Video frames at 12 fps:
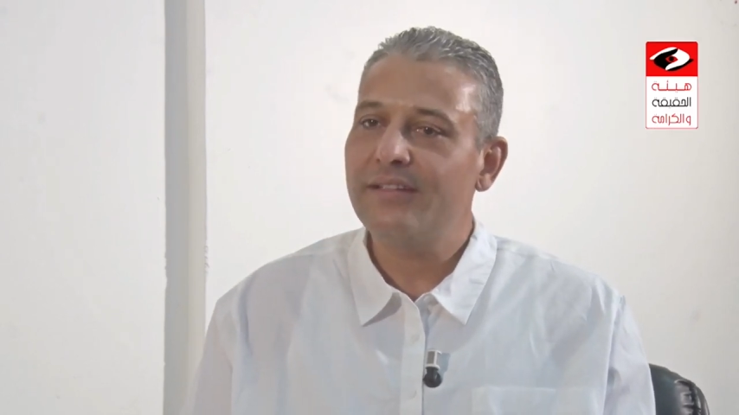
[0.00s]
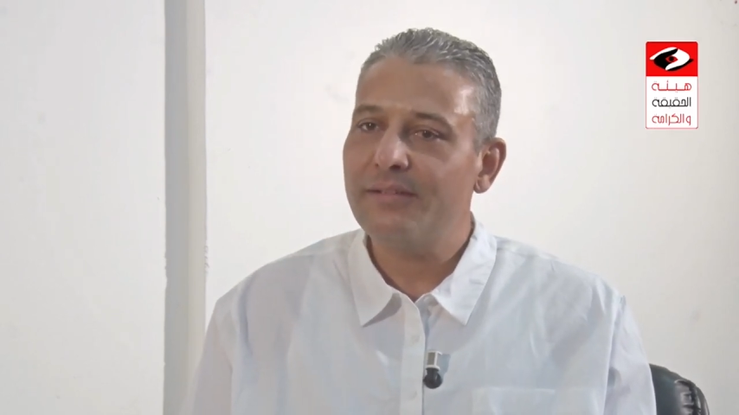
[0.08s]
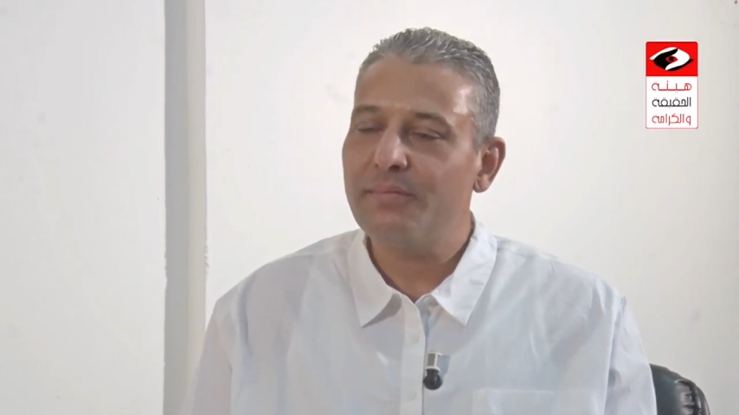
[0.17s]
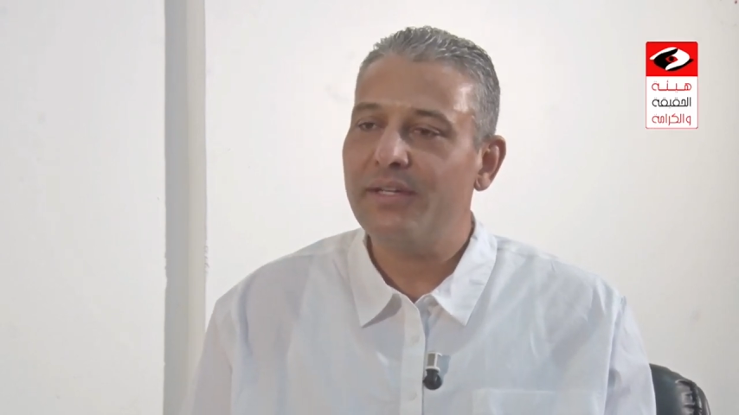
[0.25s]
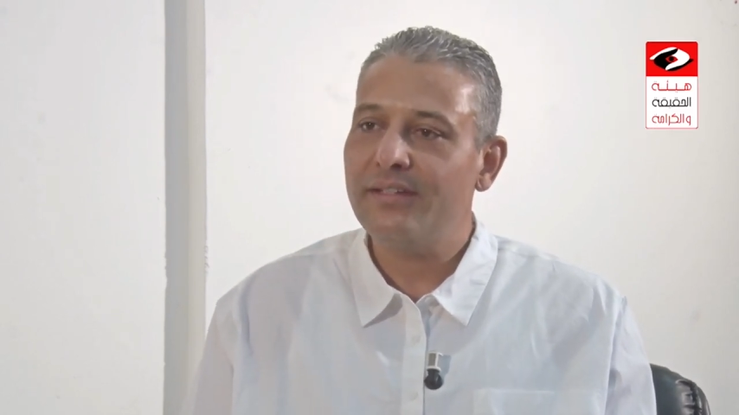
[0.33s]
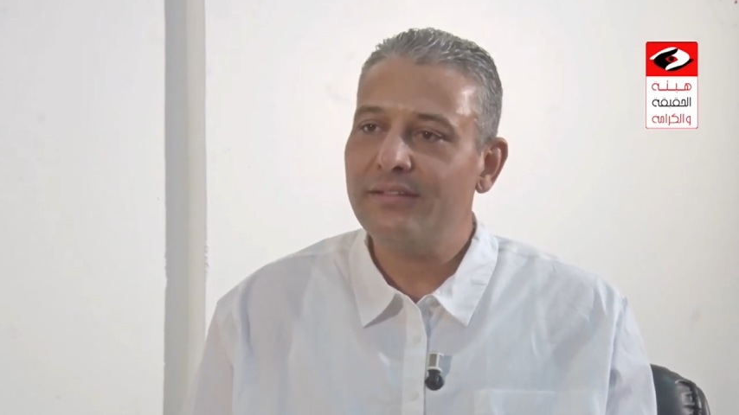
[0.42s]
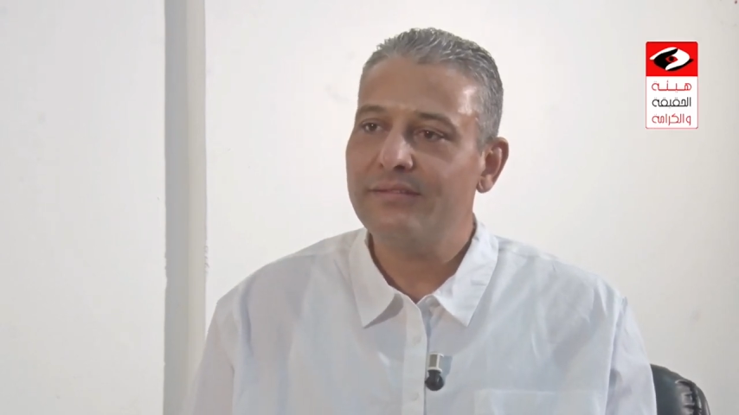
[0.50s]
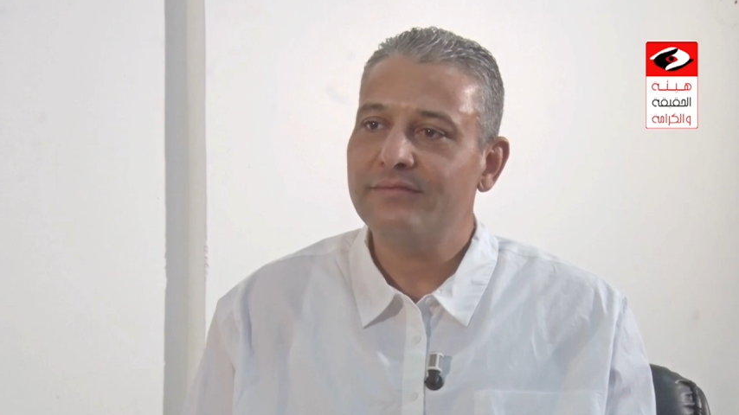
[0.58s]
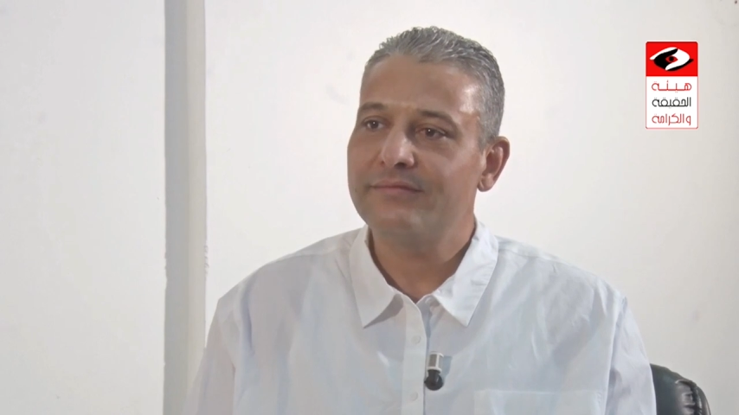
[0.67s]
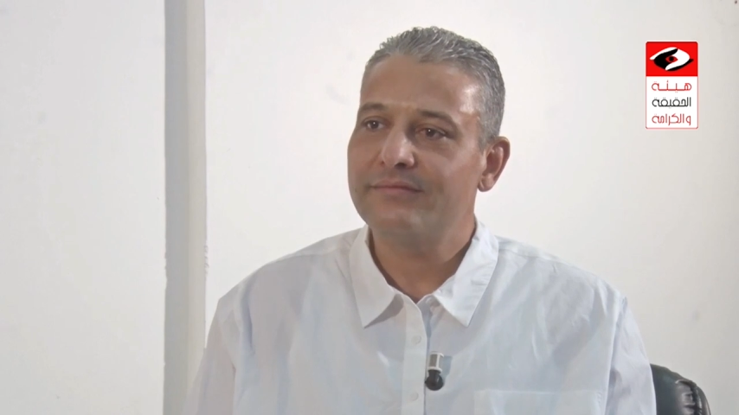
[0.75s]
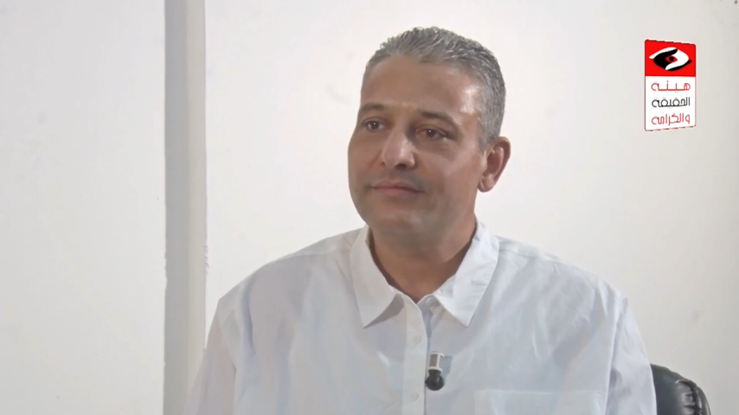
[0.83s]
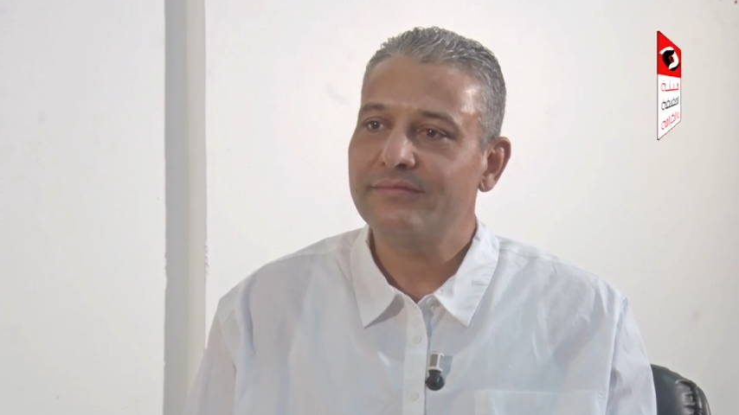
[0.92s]
كماين
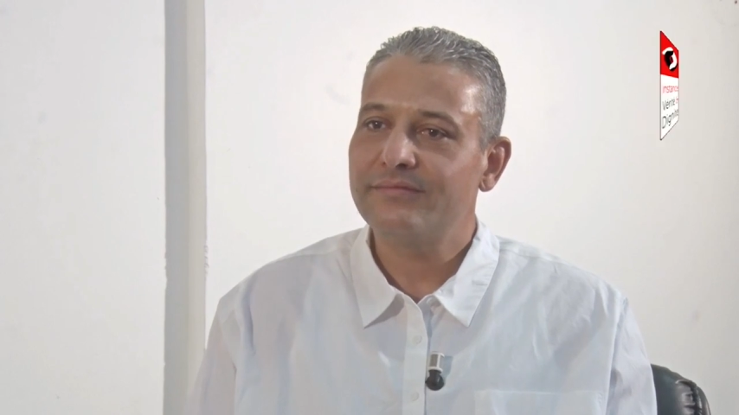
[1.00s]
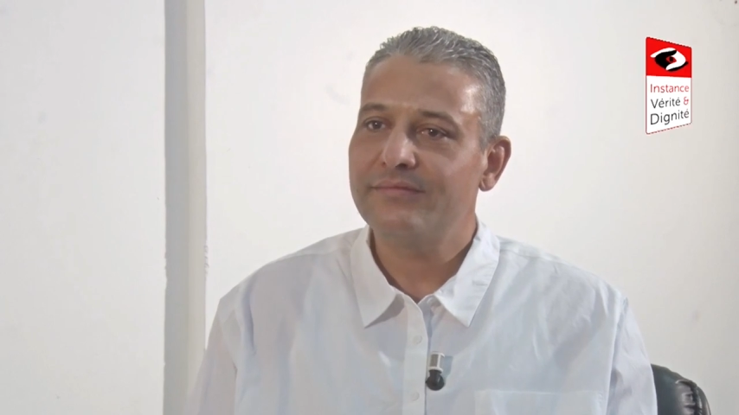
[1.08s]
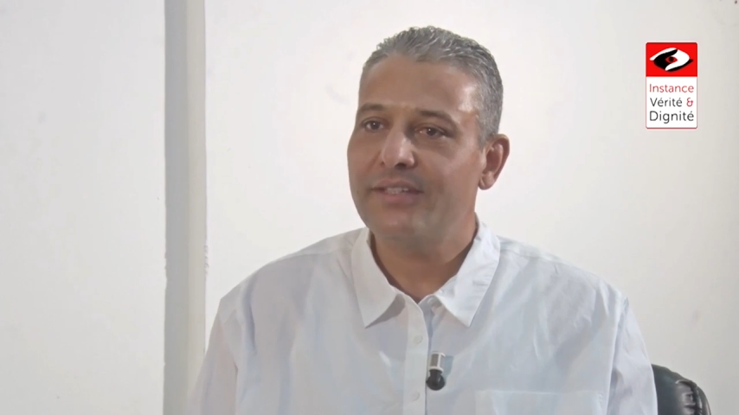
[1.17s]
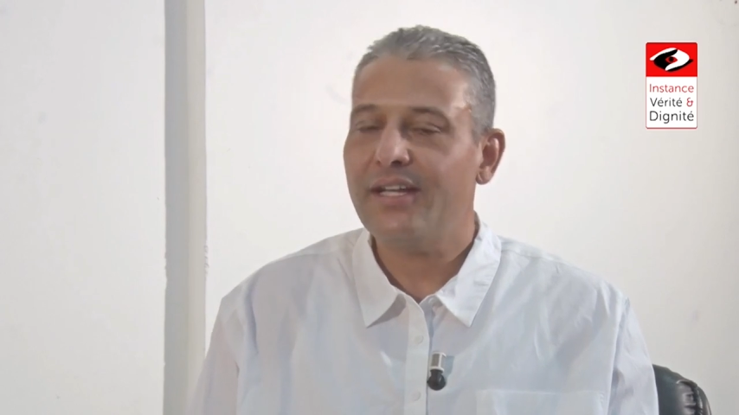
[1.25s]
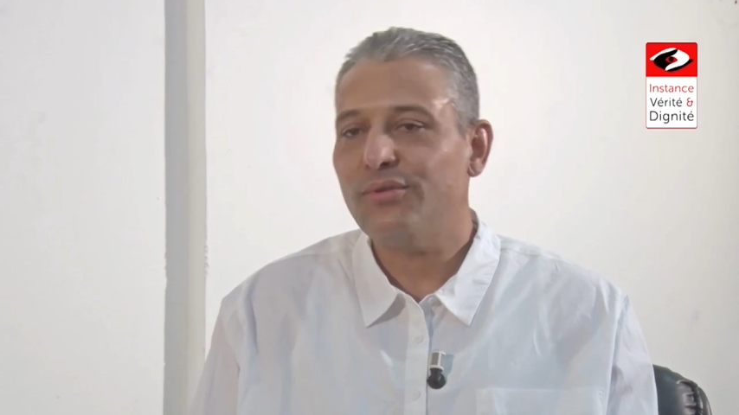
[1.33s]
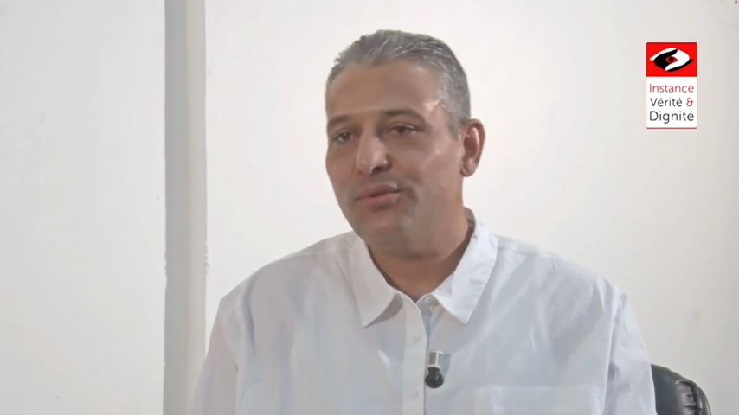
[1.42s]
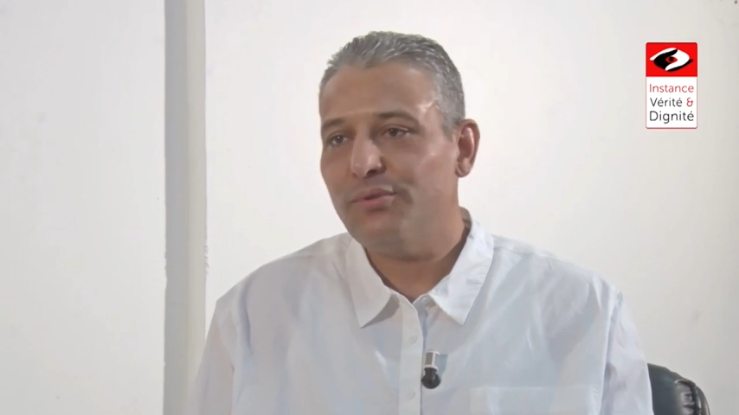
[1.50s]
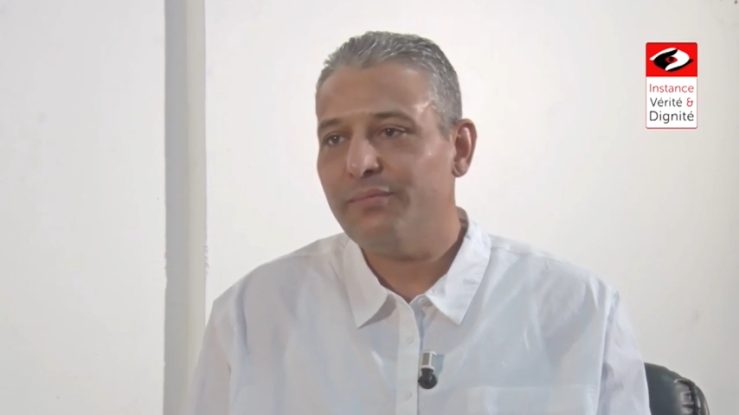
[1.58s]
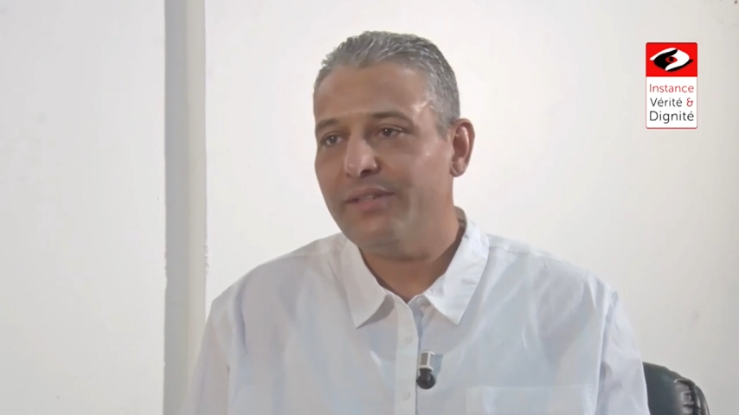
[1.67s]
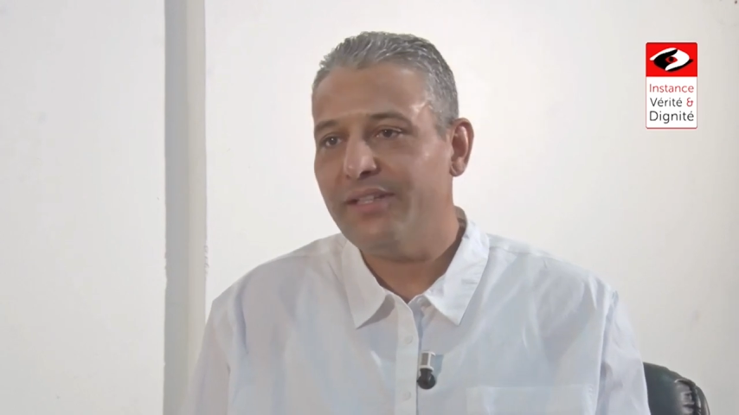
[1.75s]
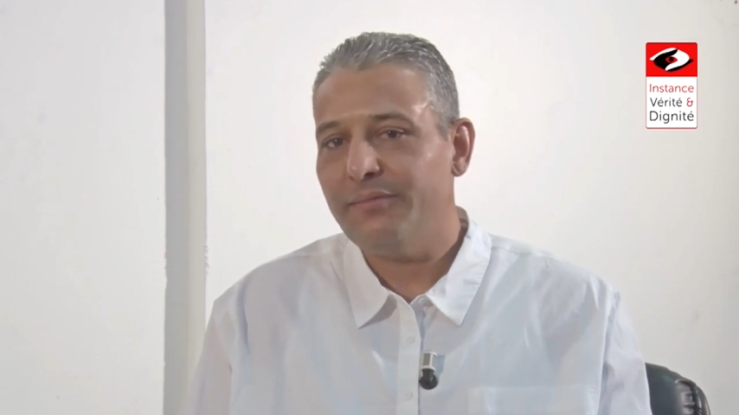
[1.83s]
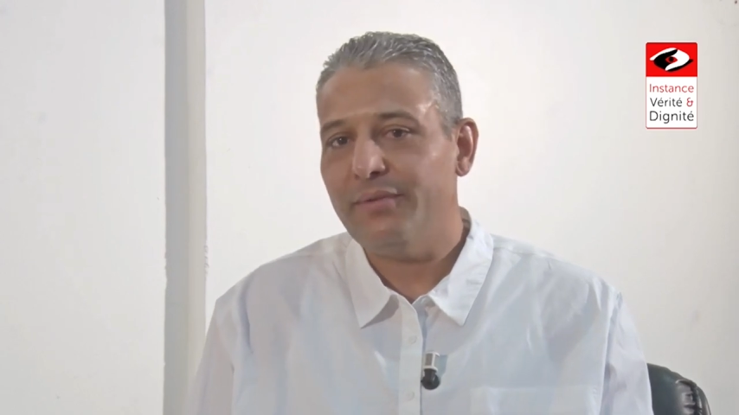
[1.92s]
ندخلوهم
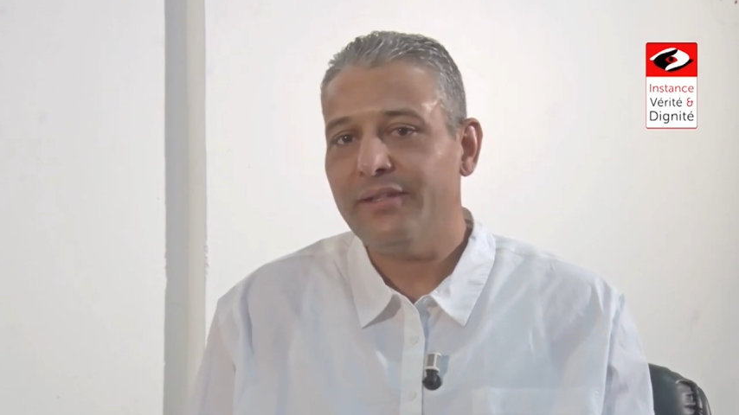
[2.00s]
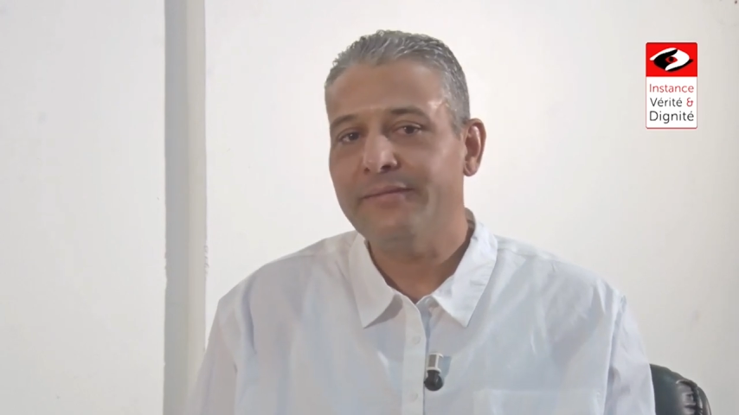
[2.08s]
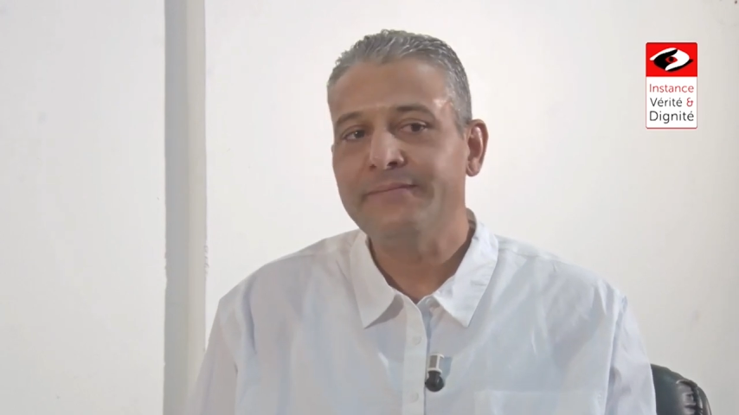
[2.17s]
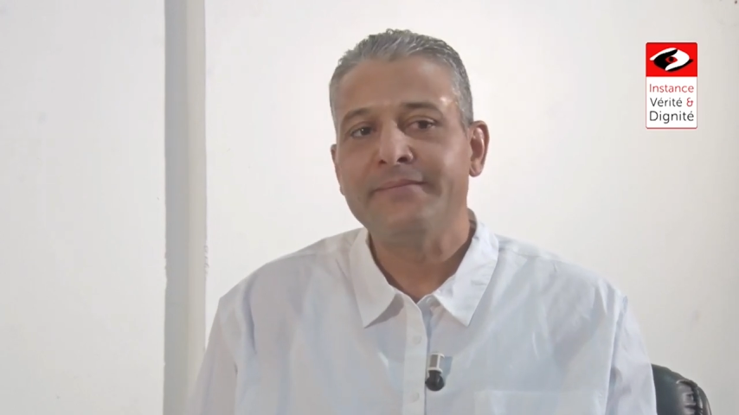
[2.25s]
من ليبيا